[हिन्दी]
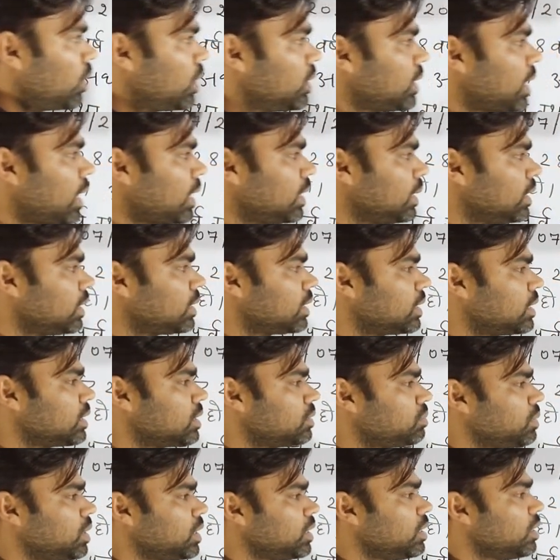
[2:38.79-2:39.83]

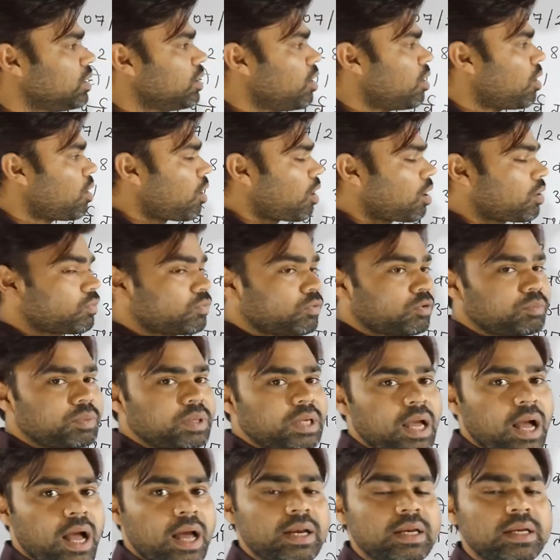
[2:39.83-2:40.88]
2021 में और वो भी
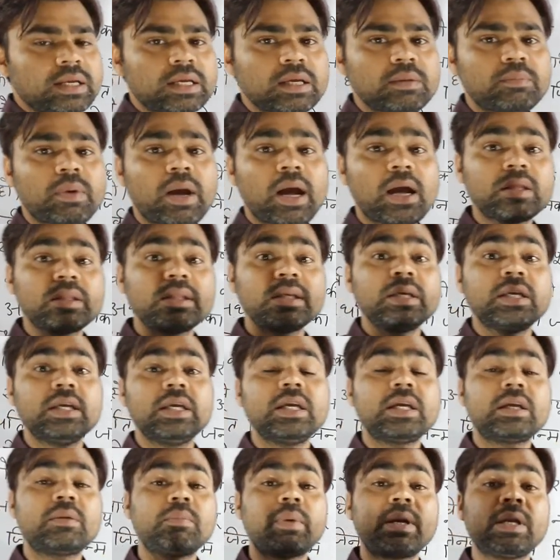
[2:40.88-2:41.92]
आने के बाद
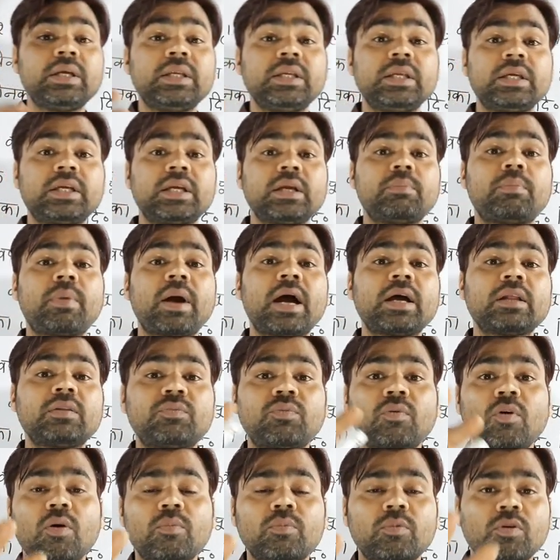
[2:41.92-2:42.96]
एक महीने के बाद
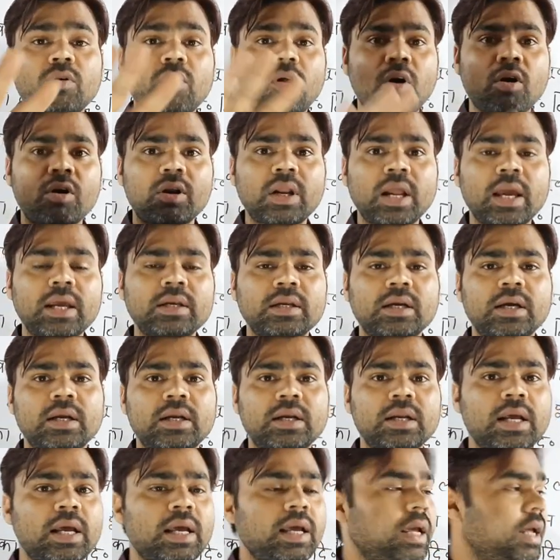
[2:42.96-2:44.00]
फॉर्म को ऑनलाइन कर
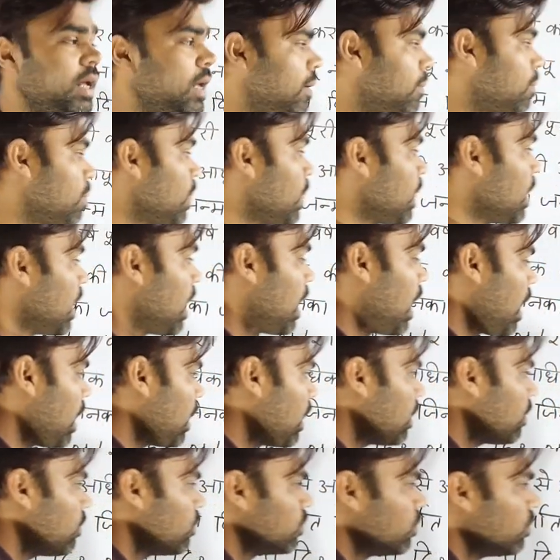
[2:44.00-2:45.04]
रहे हैं
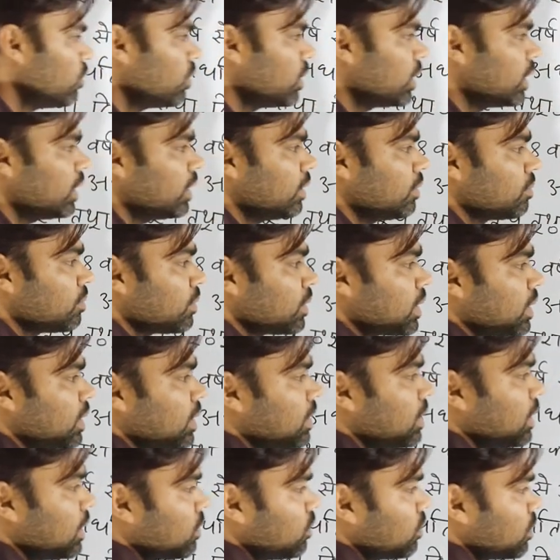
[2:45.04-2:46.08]
अगर उन्होंने
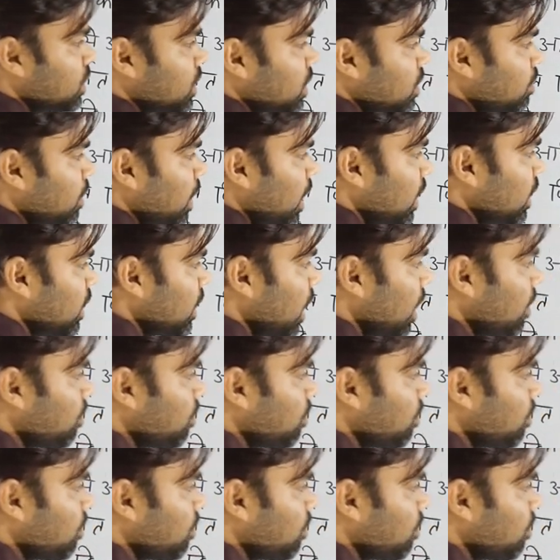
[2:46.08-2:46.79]
ये जो सीमा है ना